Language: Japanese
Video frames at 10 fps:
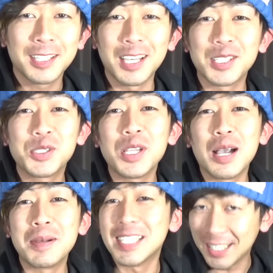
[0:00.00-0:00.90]
がっつり
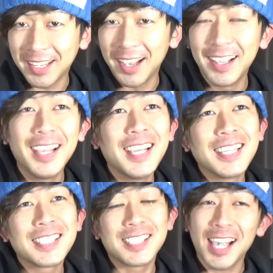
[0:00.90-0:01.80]
ハマっちゃっ
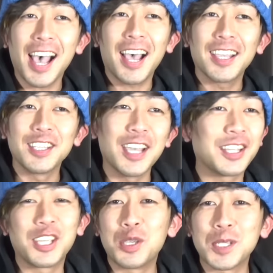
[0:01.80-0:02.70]
た。さあ
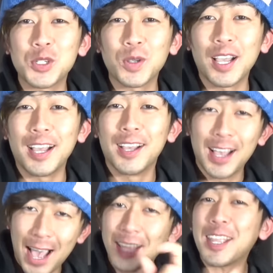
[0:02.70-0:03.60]
やっていきましょうか。
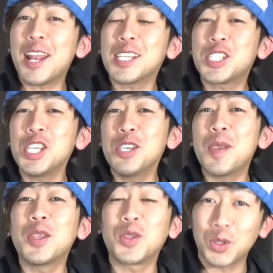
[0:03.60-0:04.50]
新しい
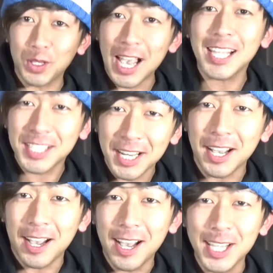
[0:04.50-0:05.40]
イベントとガチャ
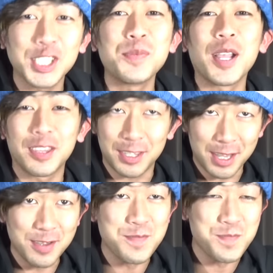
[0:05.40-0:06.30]
が始まっ
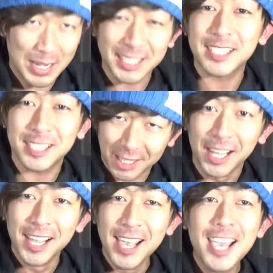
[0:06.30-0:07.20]
ています。
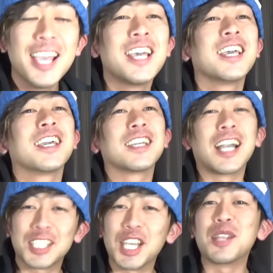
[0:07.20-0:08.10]

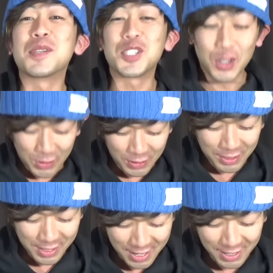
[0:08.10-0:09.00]
ガチャやりましょう。
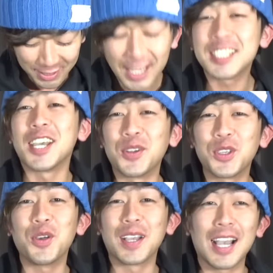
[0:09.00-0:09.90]
ガチャやろう。
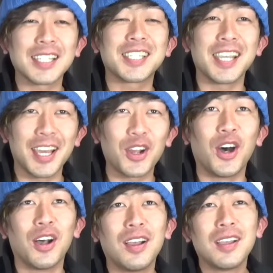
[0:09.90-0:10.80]
今日はガチャや
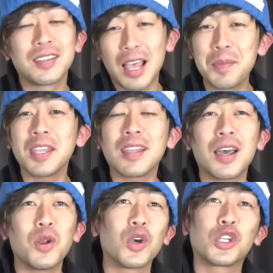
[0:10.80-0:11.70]
ろう。貯め
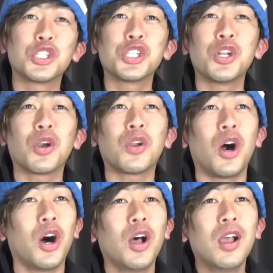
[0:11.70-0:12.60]
た66
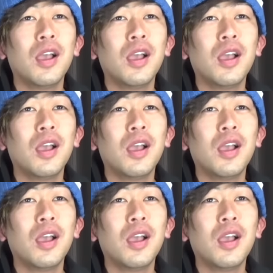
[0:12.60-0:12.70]
個。